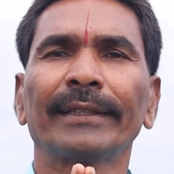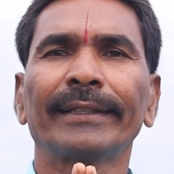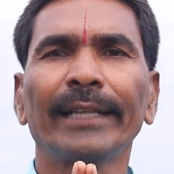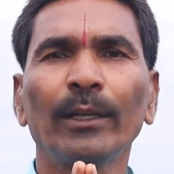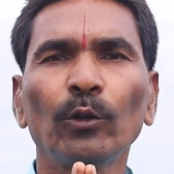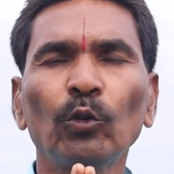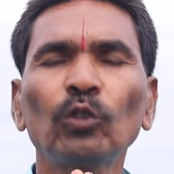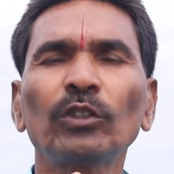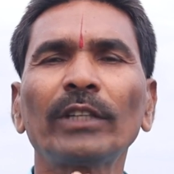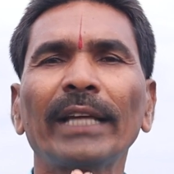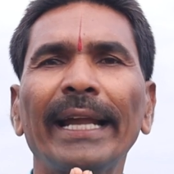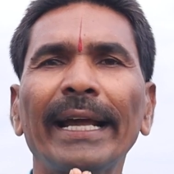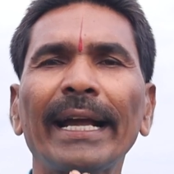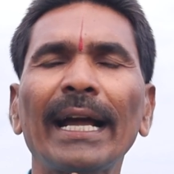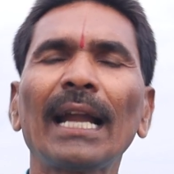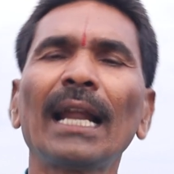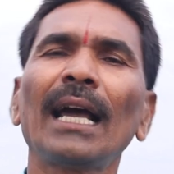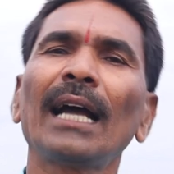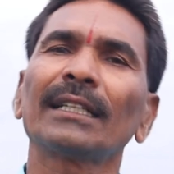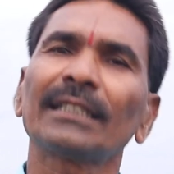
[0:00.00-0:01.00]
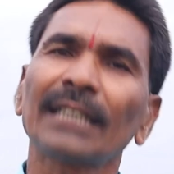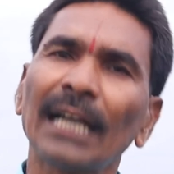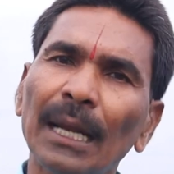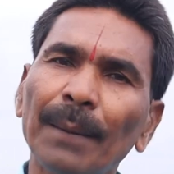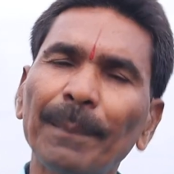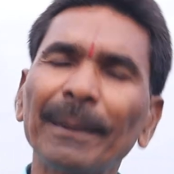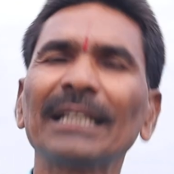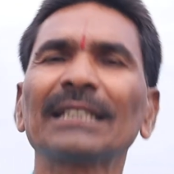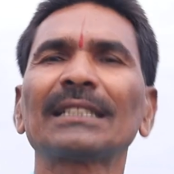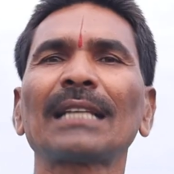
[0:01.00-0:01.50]
తెలుగు తెలంగాణ
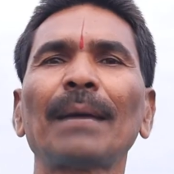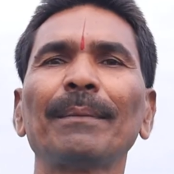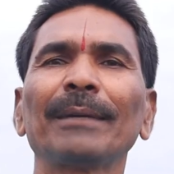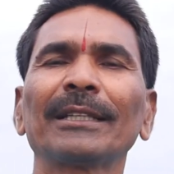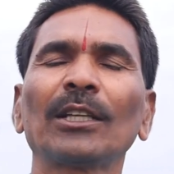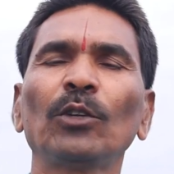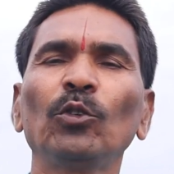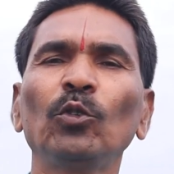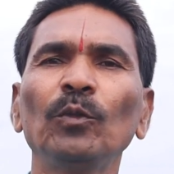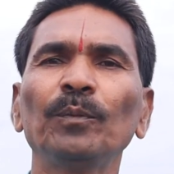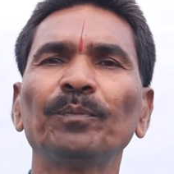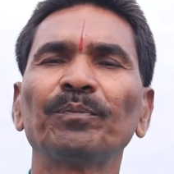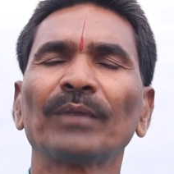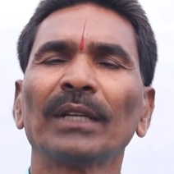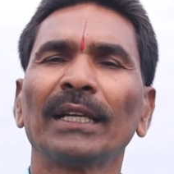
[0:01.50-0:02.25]
జానపద సామెతలు